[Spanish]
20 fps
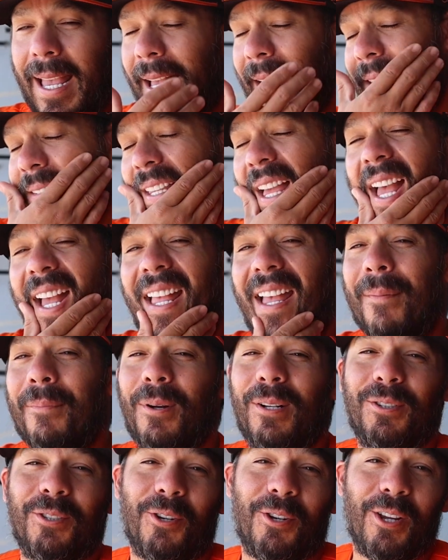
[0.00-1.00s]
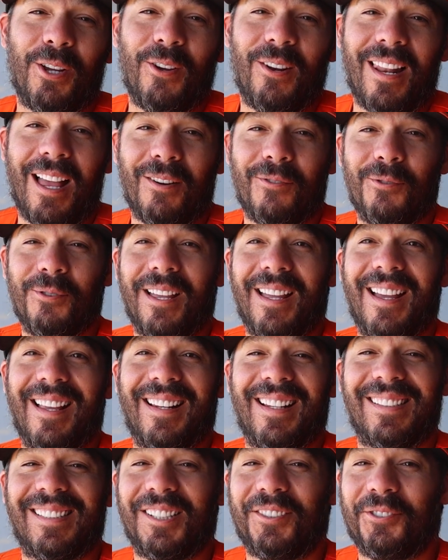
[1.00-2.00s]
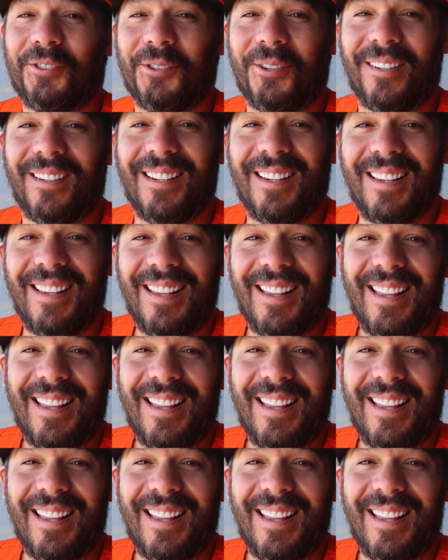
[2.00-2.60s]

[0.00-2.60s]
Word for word: Eh, sabes que Puerto Rico es la cuna de receptor. Eh,